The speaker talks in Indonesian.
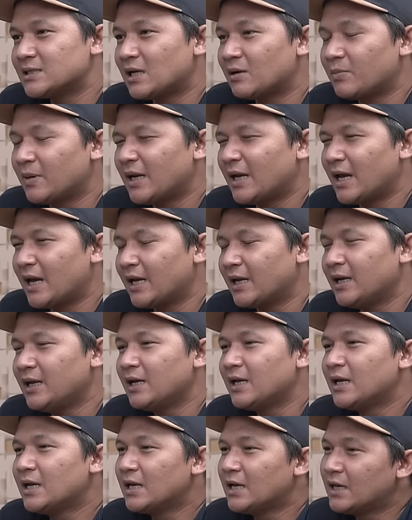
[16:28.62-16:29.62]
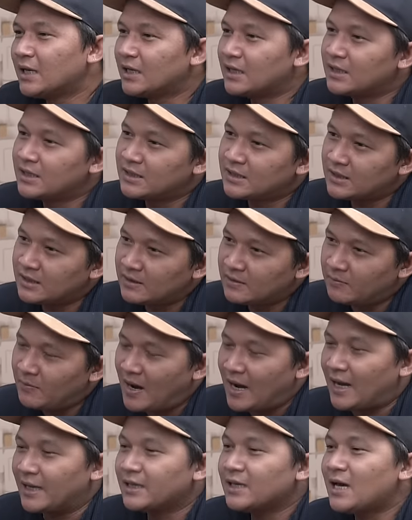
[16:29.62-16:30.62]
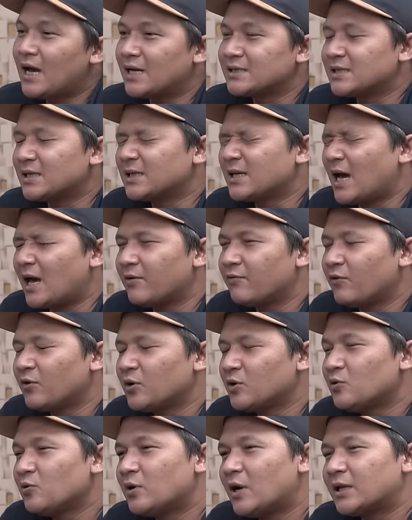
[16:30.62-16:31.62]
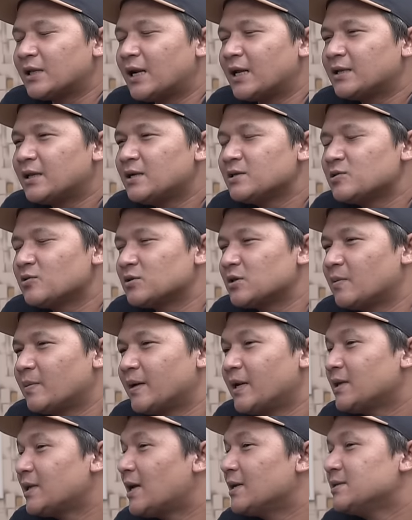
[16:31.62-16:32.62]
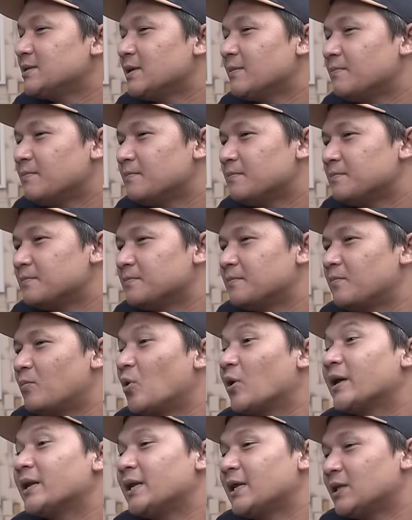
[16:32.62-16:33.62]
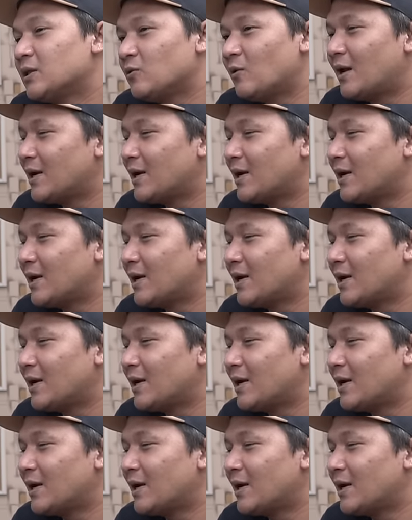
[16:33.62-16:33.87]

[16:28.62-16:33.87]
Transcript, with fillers: sharpening kayak gini Makanya hasilnya iPhone itu rata-rata di sosial media tajam. Mungkin hmm. itu